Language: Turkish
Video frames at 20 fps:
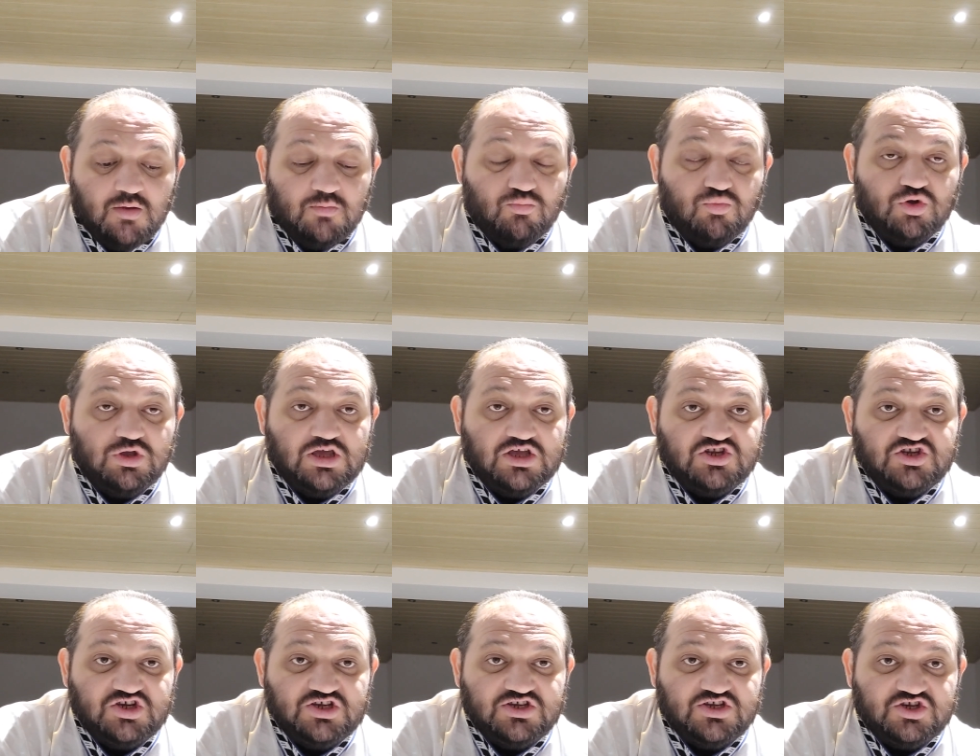Bu
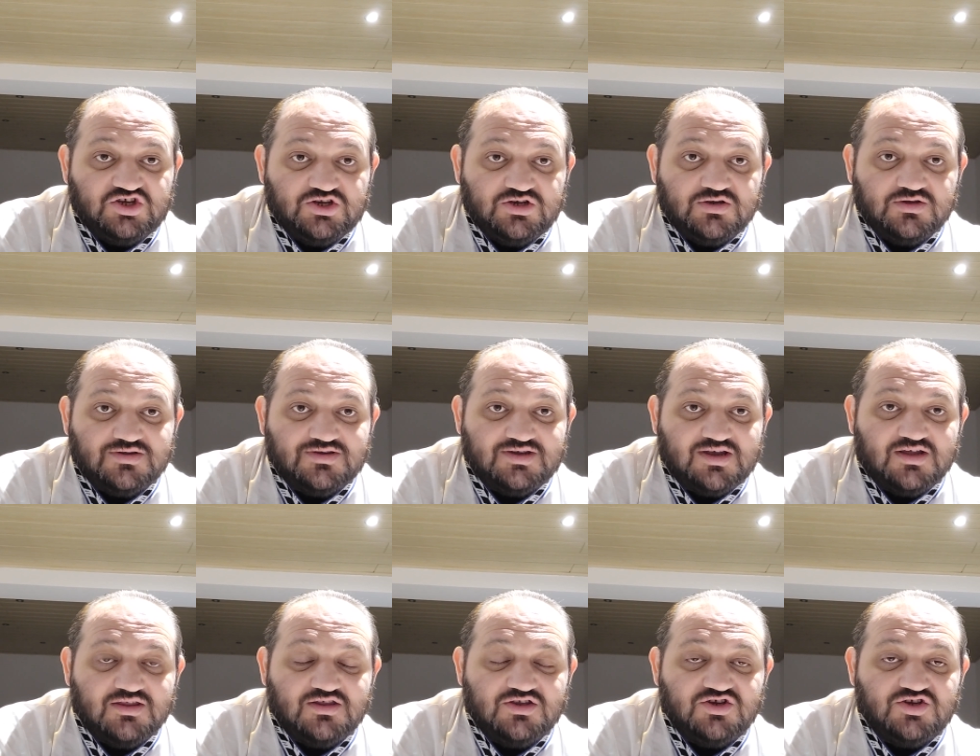gece için
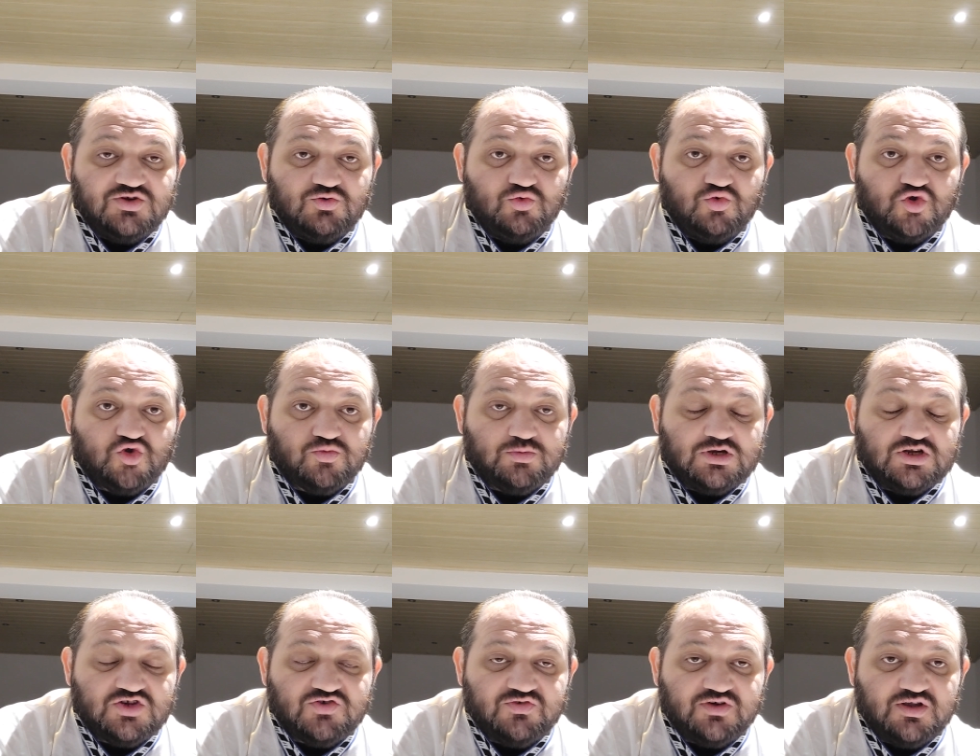sadece 3
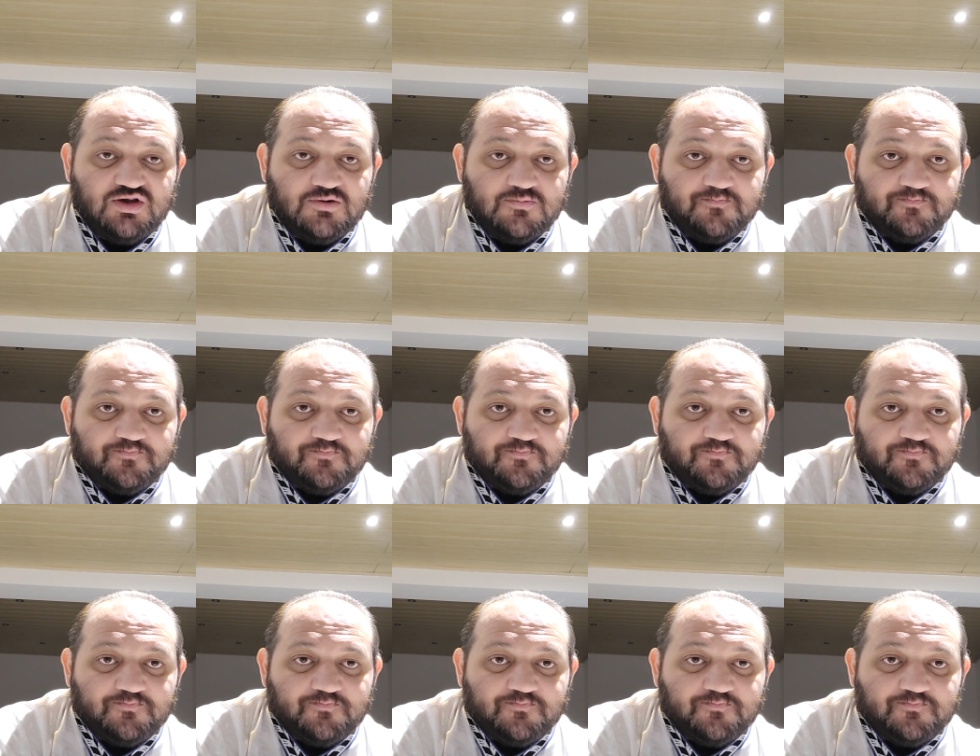maç var.